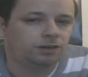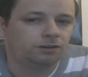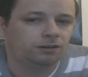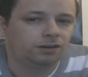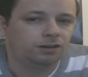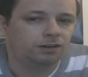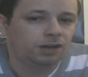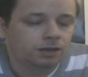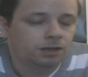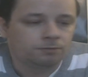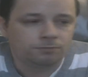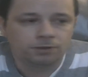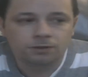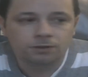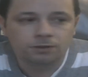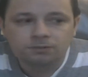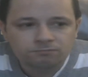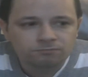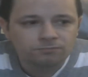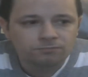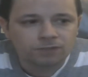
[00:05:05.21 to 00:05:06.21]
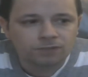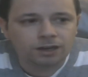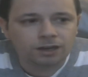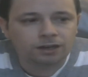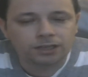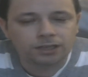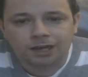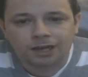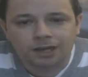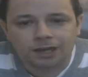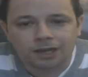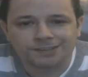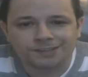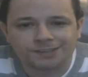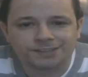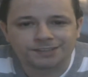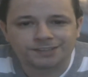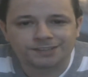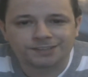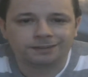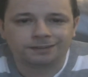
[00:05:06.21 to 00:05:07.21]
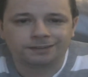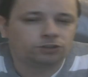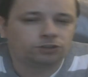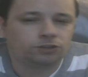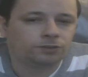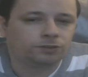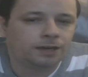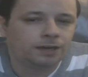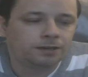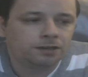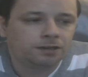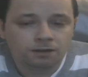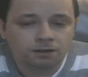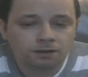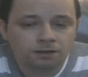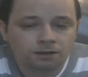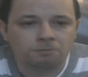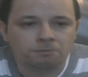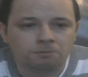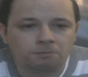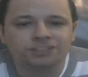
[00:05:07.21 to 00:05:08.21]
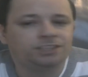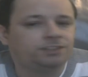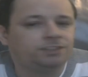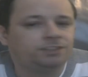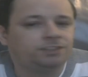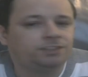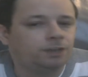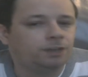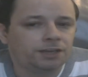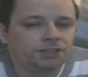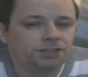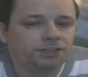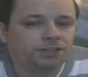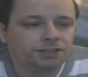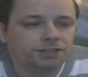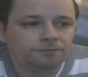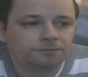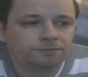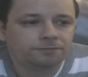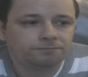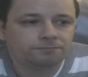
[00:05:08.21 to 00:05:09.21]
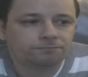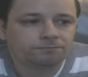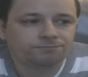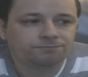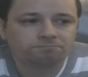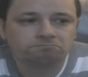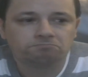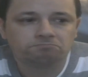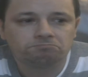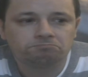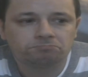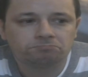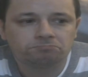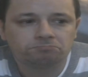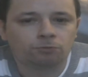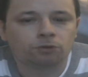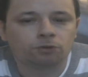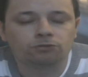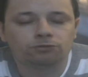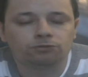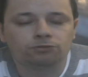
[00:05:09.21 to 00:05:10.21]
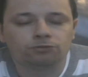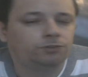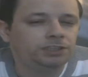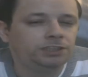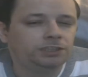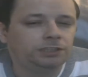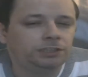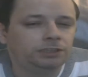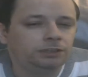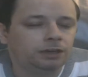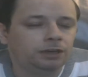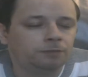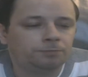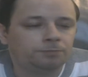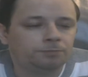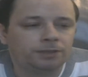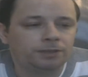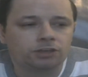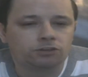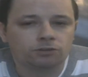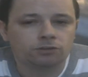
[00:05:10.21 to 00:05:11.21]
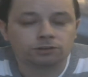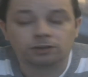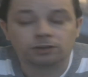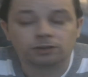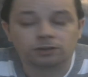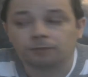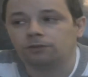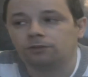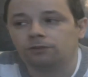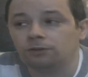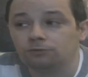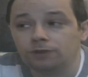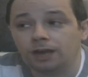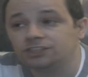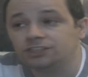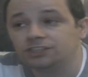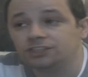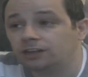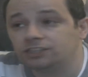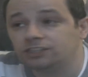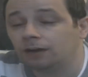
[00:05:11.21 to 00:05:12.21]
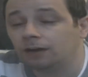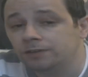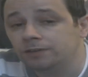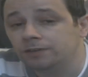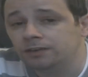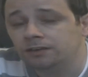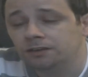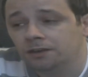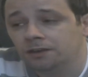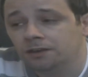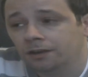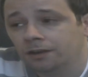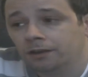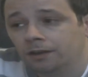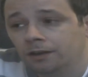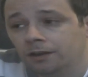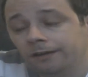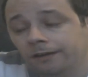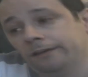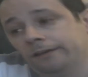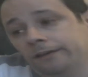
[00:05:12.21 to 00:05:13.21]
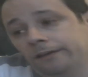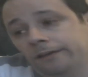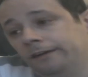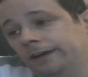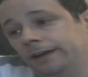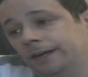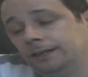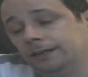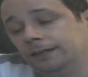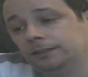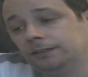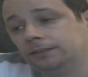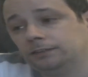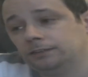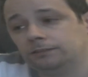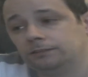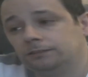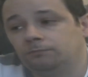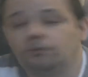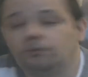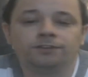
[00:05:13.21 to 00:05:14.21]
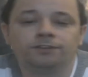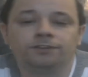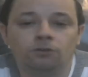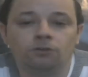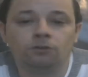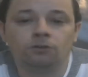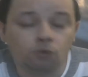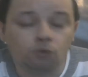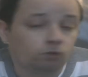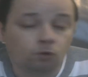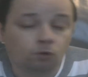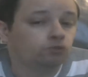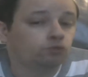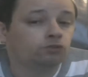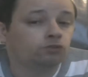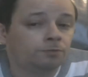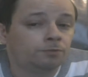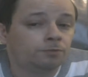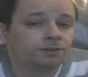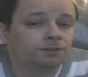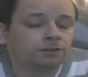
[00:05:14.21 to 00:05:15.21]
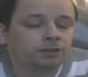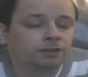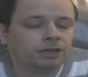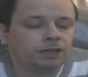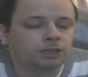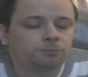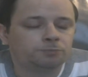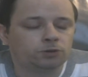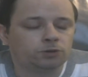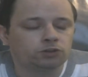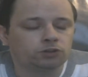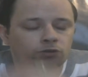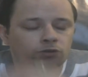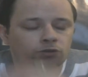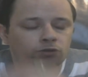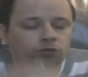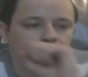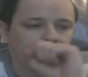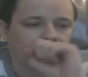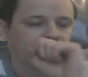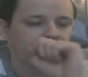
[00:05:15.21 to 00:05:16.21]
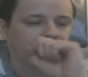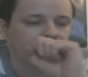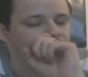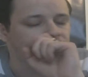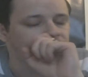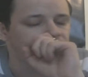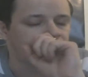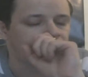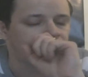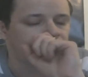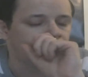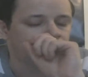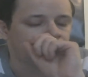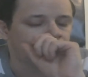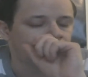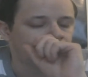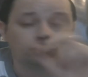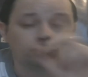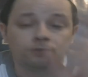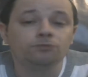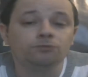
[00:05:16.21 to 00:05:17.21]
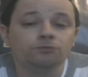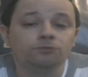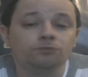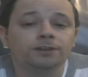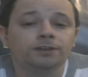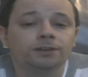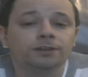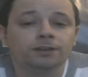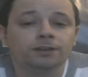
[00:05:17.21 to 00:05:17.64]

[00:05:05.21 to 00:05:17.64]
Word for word: Euh, voilà. International, Manchester United. Bon, tu te dis, il y a peut-être quelque chose. Après, y on a eu Adil Rami. Ouais. le retour de Mandanda. Et je pense que là, on peut dire merci à Mandanda d'être revenu. Hein.